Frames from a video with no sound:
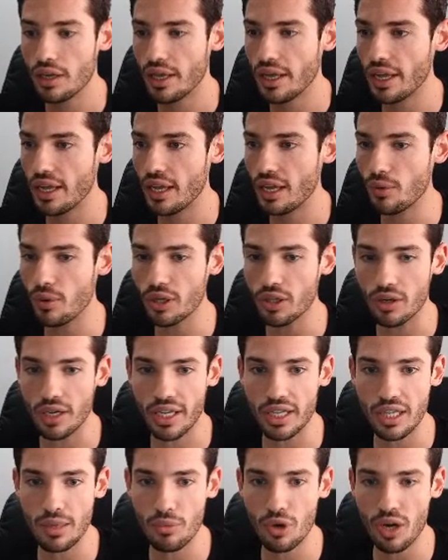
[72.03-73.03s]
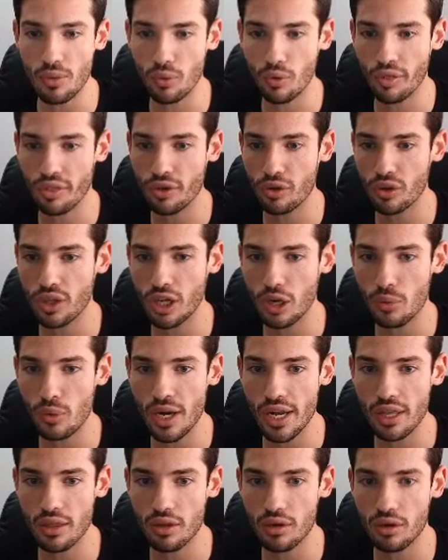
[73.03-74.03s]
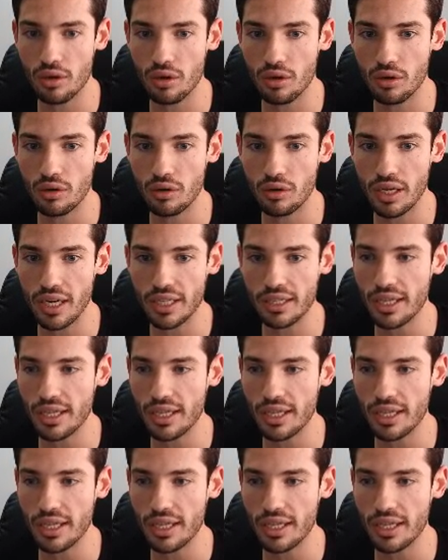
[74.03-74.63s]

Y bueno, aquí tenemos la evolución de cómo ha ido el